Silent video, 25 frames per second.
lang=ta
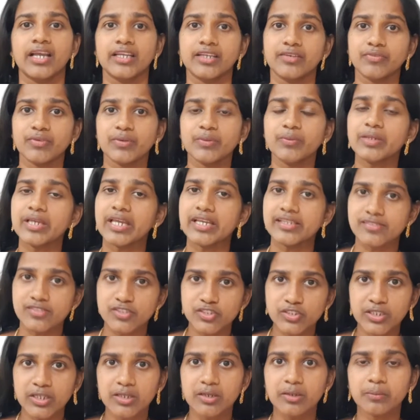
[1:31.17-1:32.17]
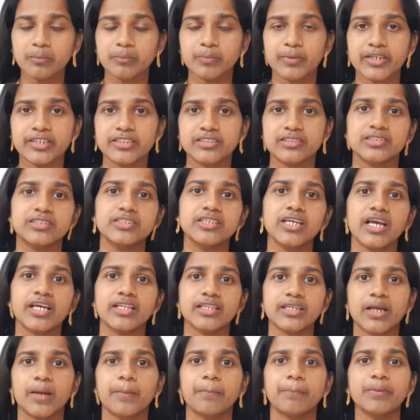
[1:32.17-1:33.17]
இவரும் என்ஜினியரிங் படிச்சுட்டு
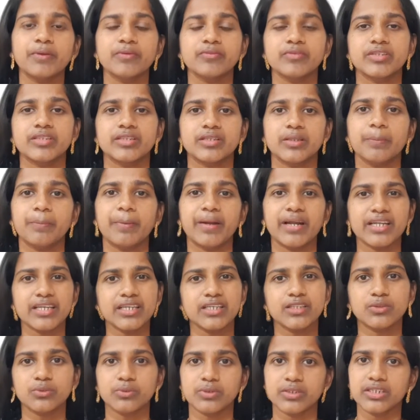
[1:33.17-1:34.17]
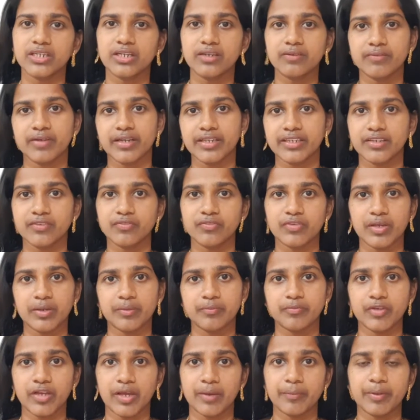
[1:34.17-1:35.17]
அதுக்கப்புறம் வந்து பழைய துணிகள் வாங்கி
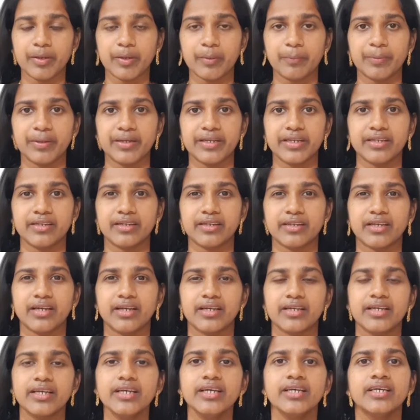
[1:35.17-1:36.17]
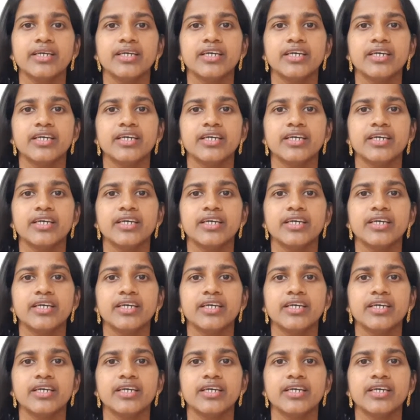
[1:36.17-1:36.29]
வியாபாரம் பண்ணிகிட்ருக்காங்க